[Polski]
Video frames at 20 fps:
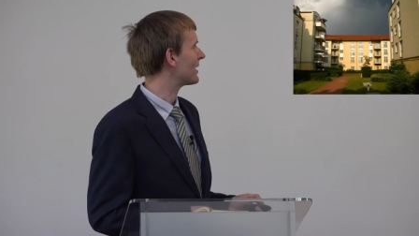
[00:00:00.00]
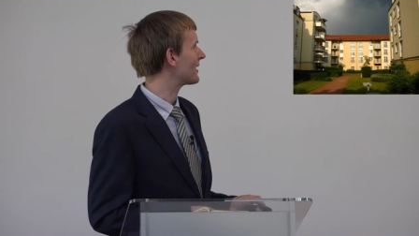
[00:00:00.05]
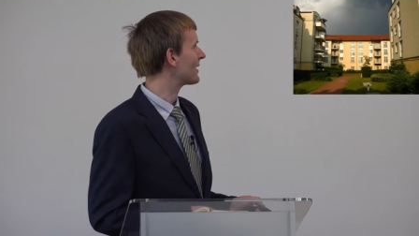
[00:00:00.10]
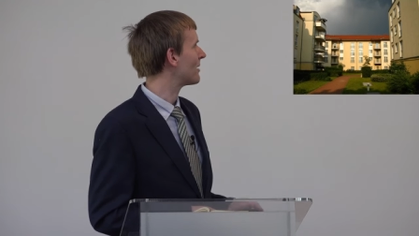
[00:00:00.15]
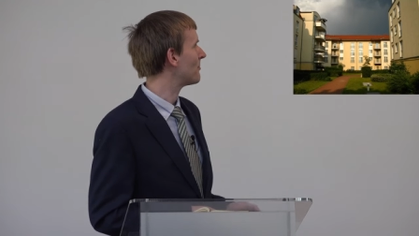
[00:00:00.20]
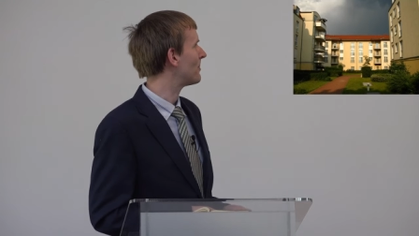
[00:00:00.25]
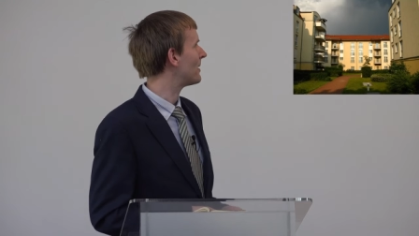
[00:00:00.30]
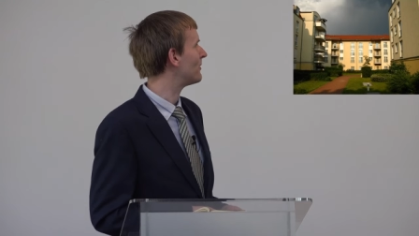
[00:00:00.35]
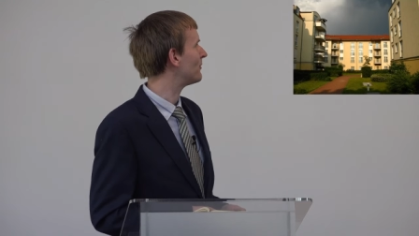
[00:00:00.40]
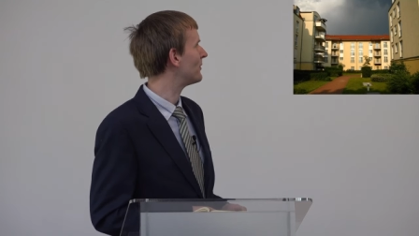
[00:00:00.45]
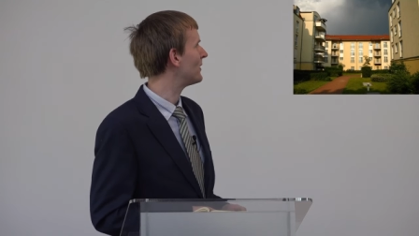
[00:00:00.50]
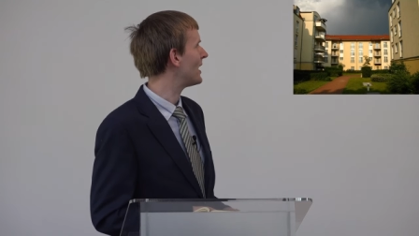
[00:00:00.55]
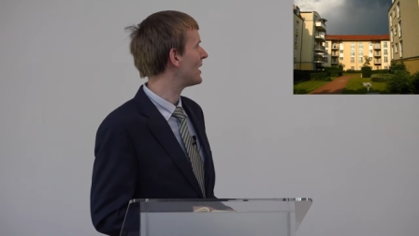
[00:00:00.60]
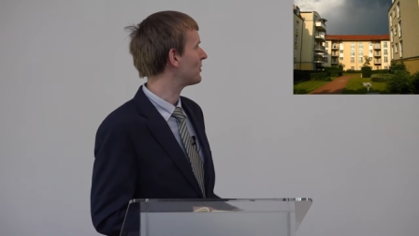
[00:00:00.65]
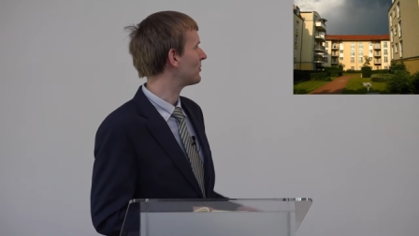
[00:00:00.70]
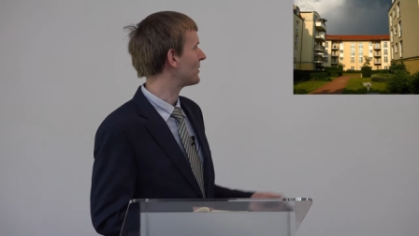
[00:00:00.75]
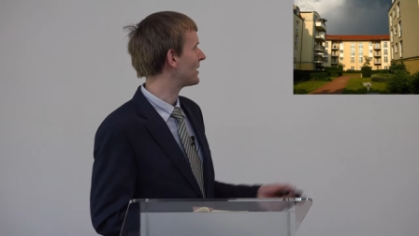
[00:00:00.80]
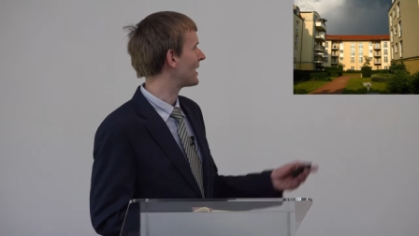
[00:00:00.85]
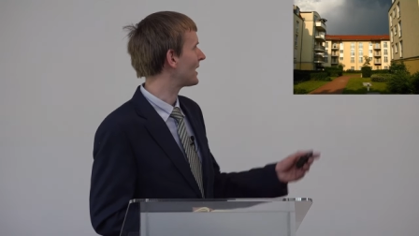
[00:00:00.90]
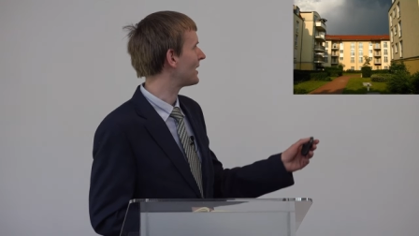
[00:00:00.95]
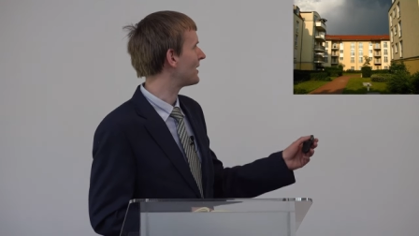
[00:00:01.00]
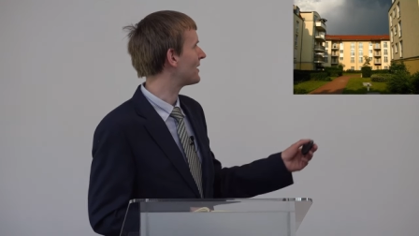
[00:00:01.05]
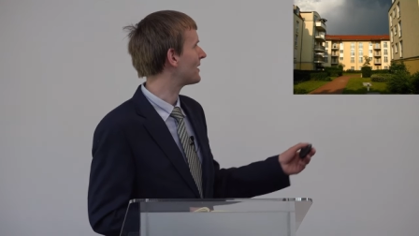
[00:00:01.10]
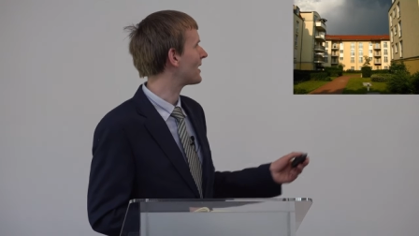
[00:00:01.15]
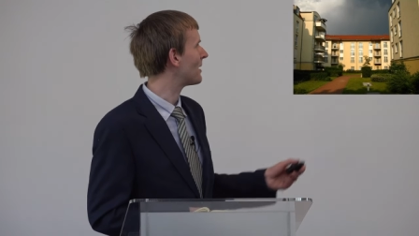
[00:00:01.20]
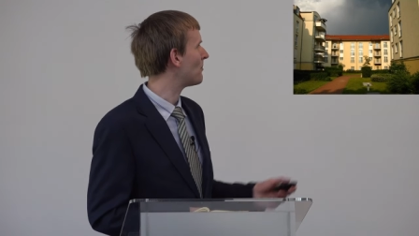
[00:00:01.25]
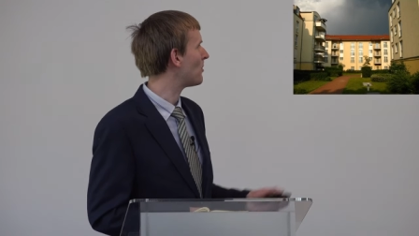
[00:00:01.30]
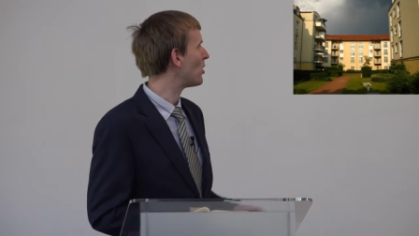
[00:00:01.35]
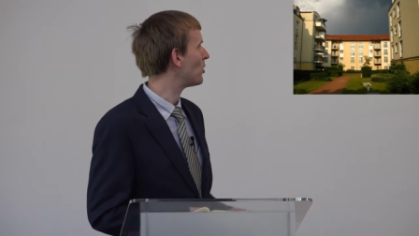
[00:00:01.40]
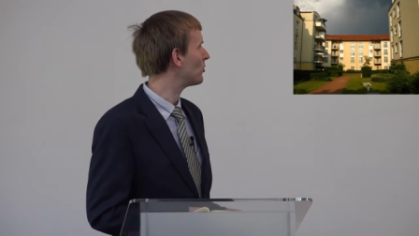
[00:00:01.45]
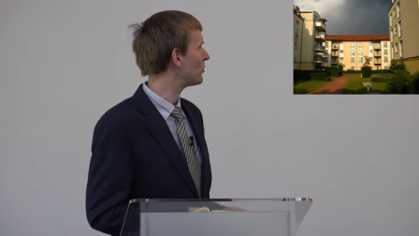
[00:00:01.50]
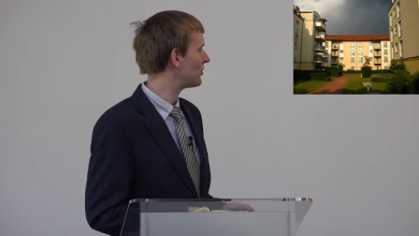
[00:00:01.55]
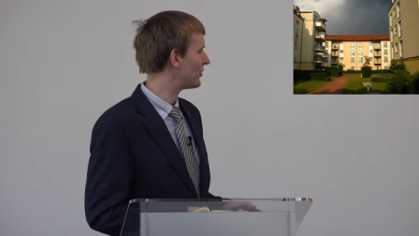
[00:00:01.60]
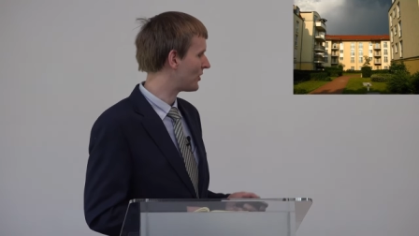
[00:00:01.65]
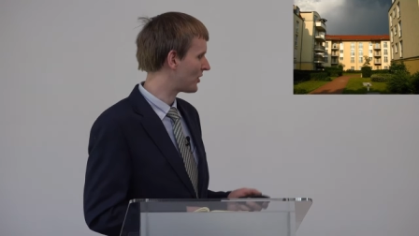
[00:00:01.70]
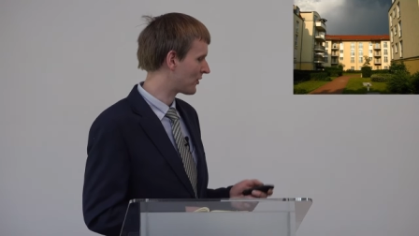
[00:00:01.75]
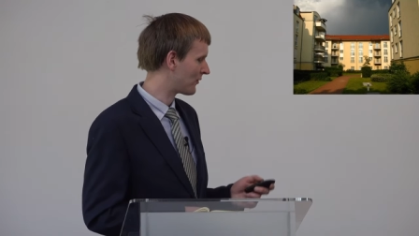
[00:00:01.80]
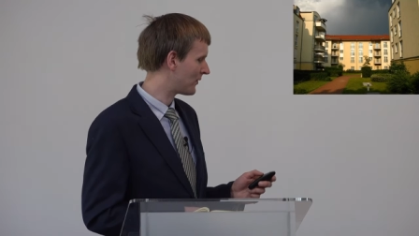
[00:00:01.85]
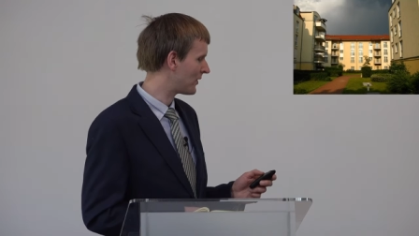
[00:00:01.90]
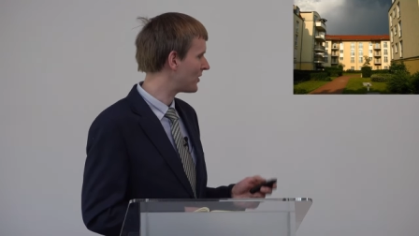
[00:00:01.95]
zapewne. Tutaj jakiś samochód
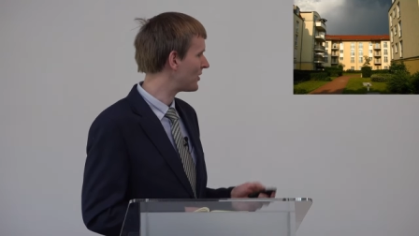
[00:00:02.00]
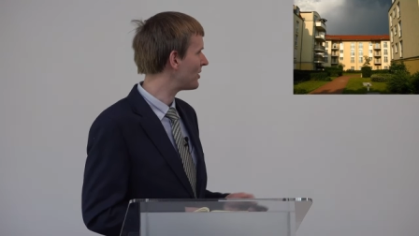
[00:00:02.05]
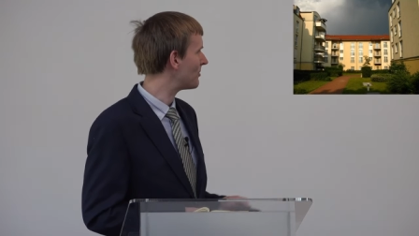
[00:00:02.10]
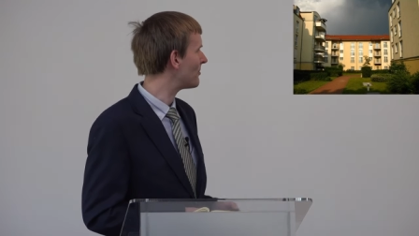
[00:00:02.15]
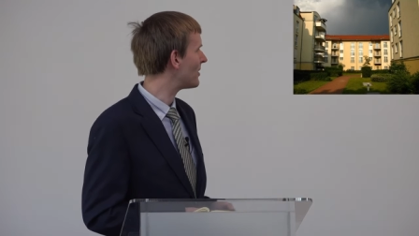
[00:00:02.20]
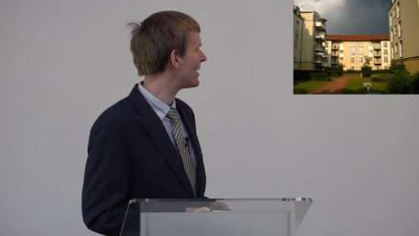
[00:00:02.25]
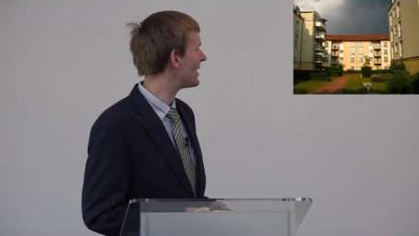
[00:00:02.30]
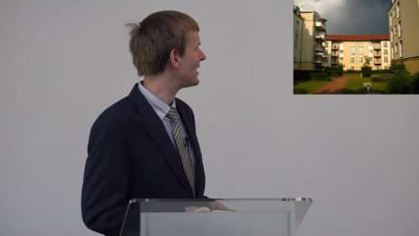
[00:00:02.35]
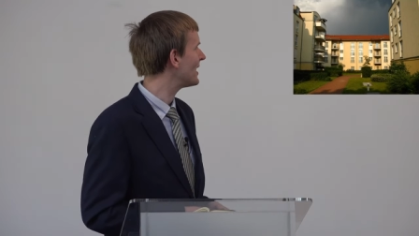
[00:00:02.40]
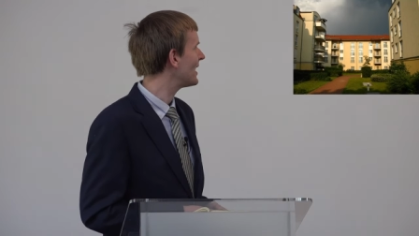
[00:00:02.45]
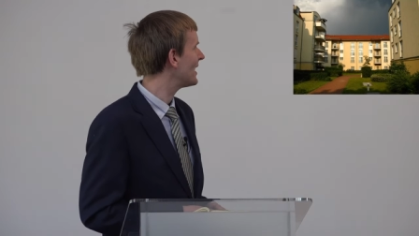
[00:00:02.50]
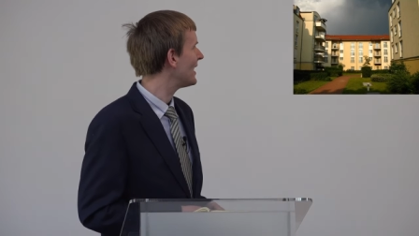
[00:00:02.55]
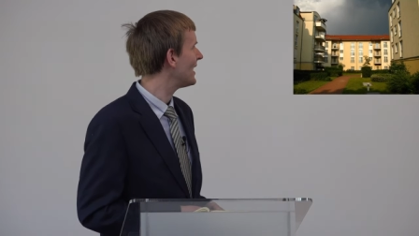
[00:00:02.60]
też widzimy